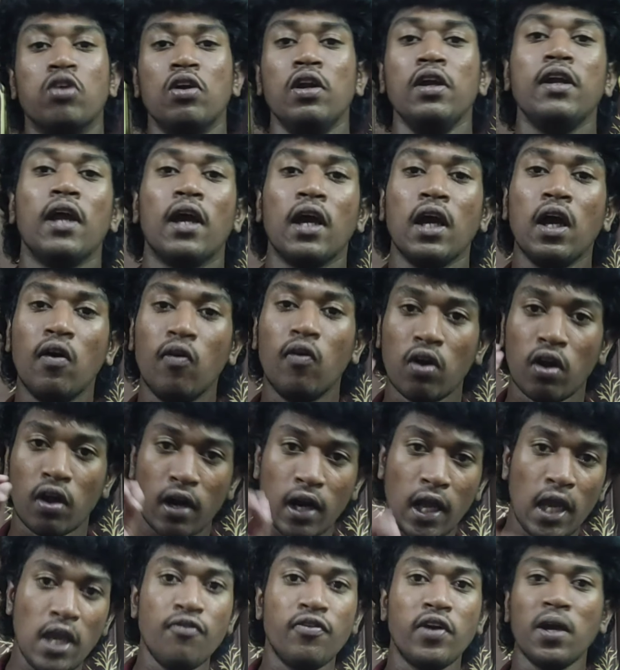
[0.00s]
சொல்லிட்டாங்க
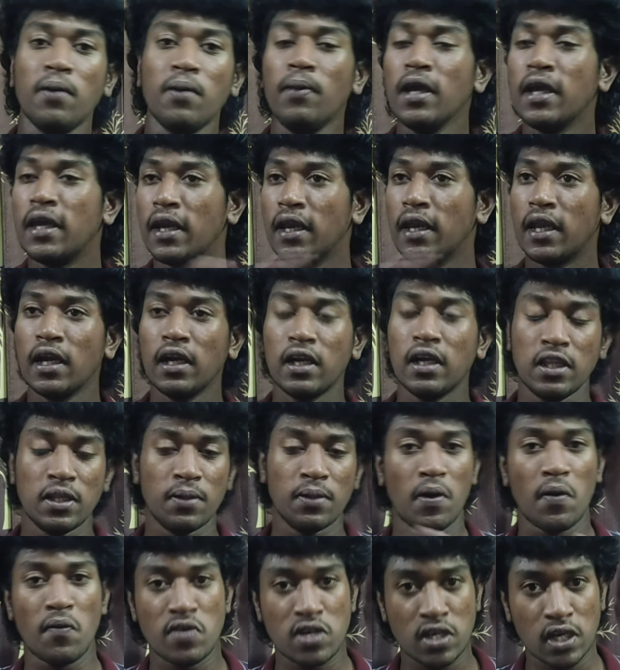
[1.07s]
அவங்களோட லைஃப் டைமில் கிரிக்கெட்
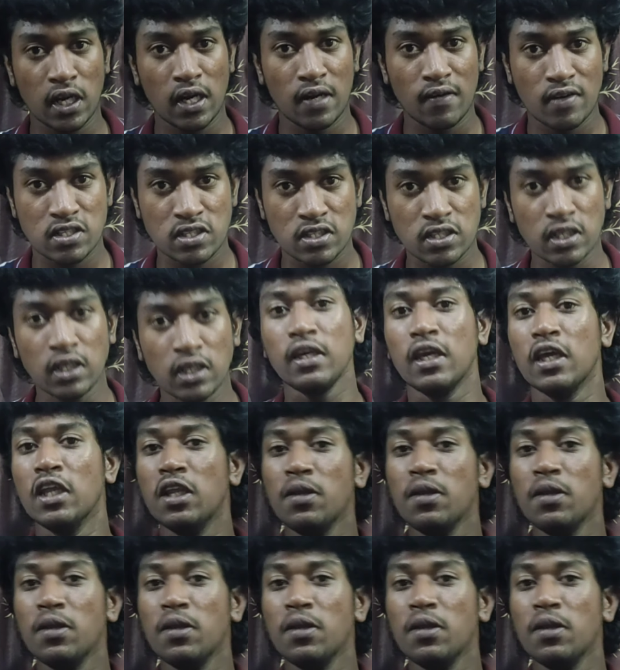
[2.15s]
இந்த மாதிரி விஷயங்களை வச்சு